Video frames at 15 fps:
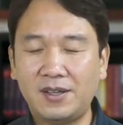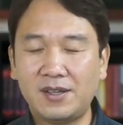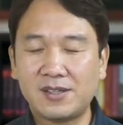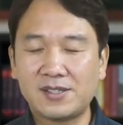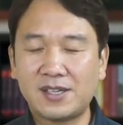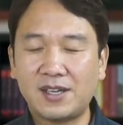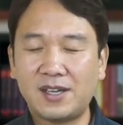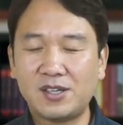
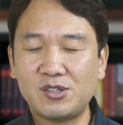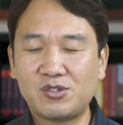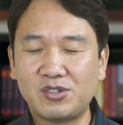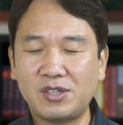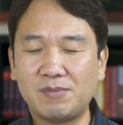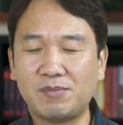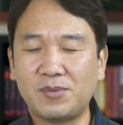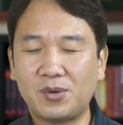사랑하는
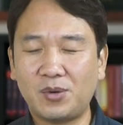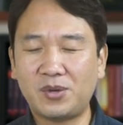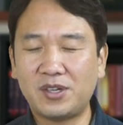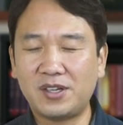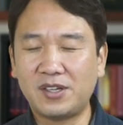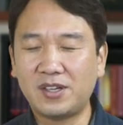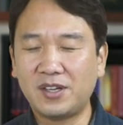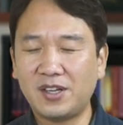주님,
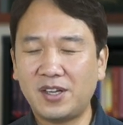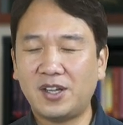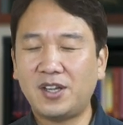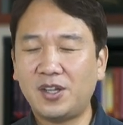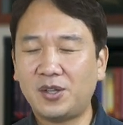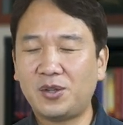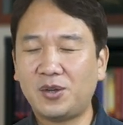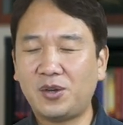오늘 또
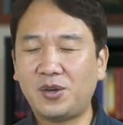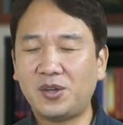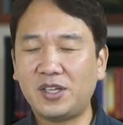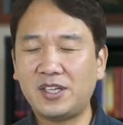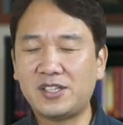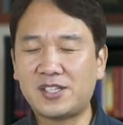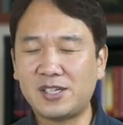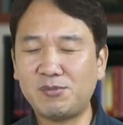
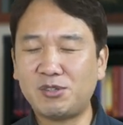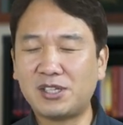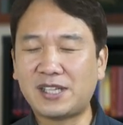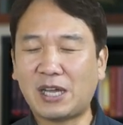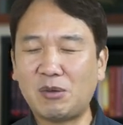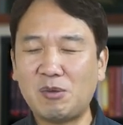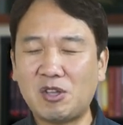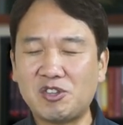이 질문을
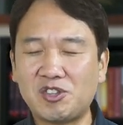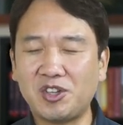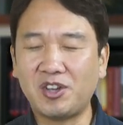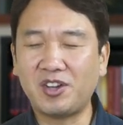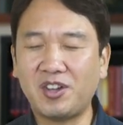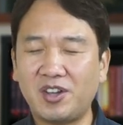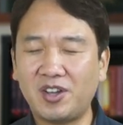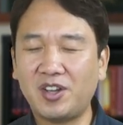
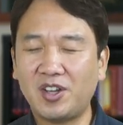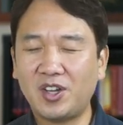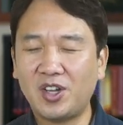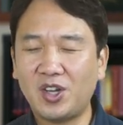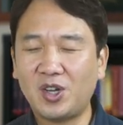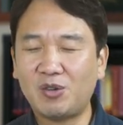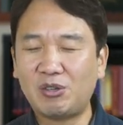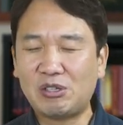다루면서
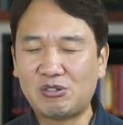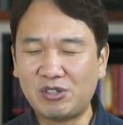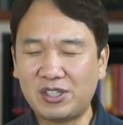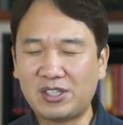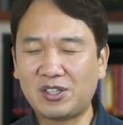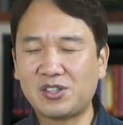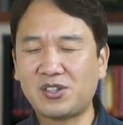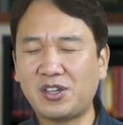우리
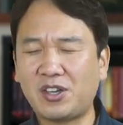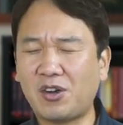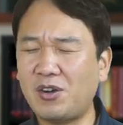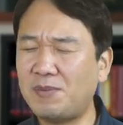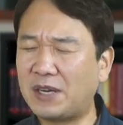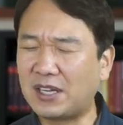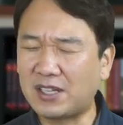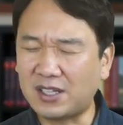주님께서 저에게
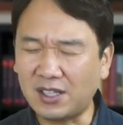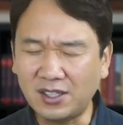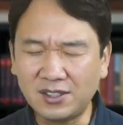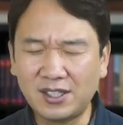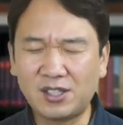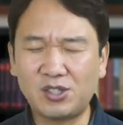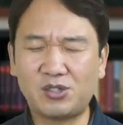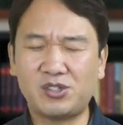얼마나 큰
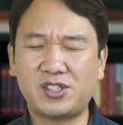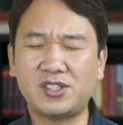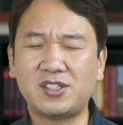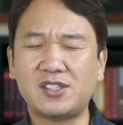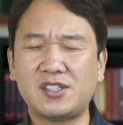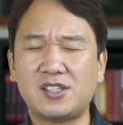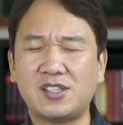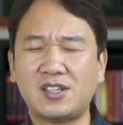은혜를
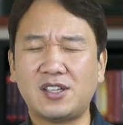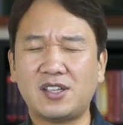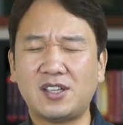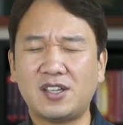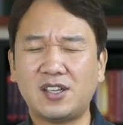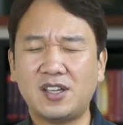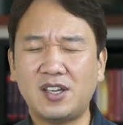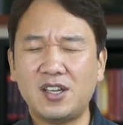주시는지
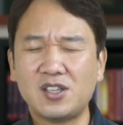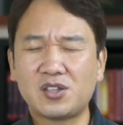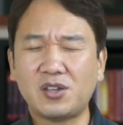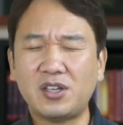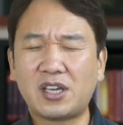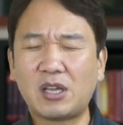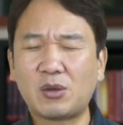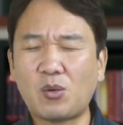
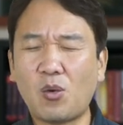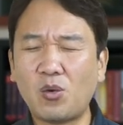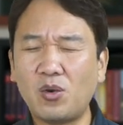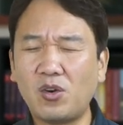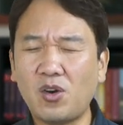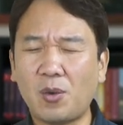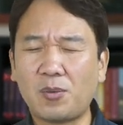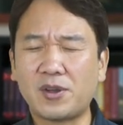저에게는
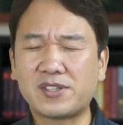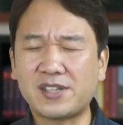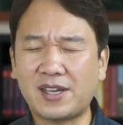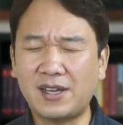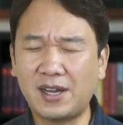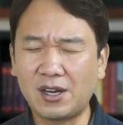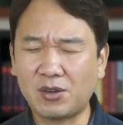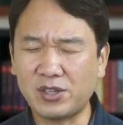공로가 없고
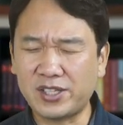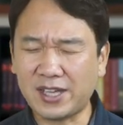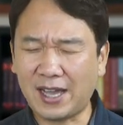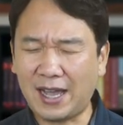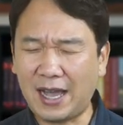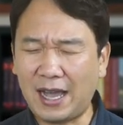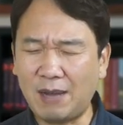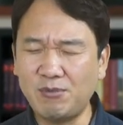자랑할 것이
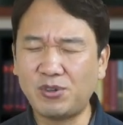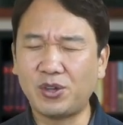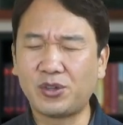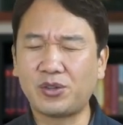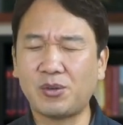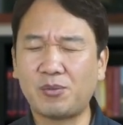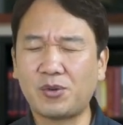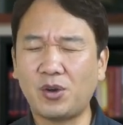아무것도
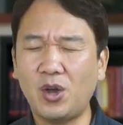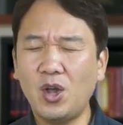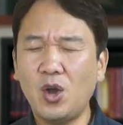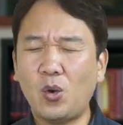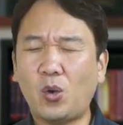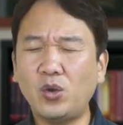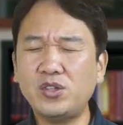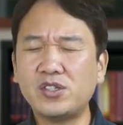없고
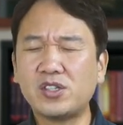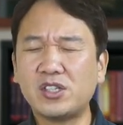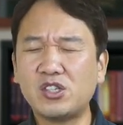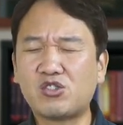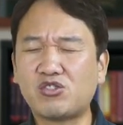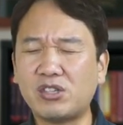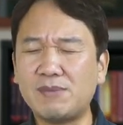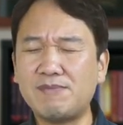온전히
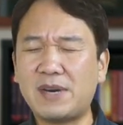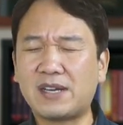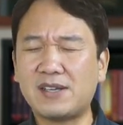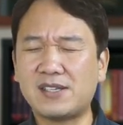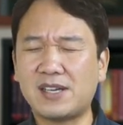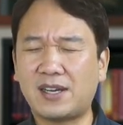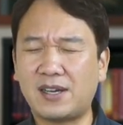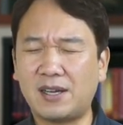주님만을
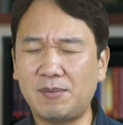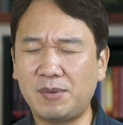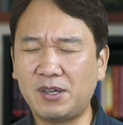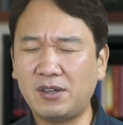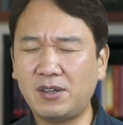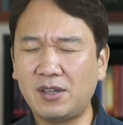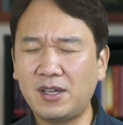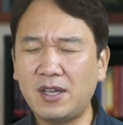
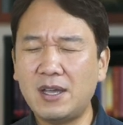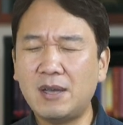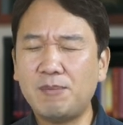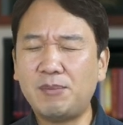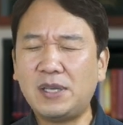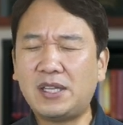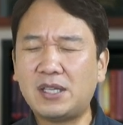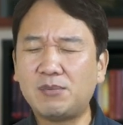자랑하며
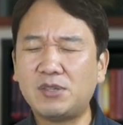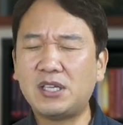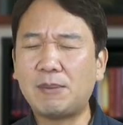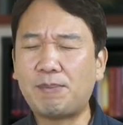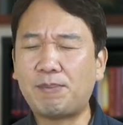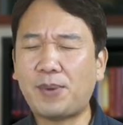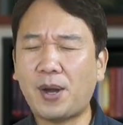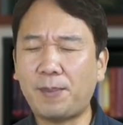
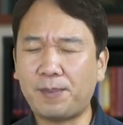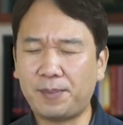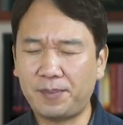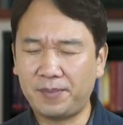믿음의 법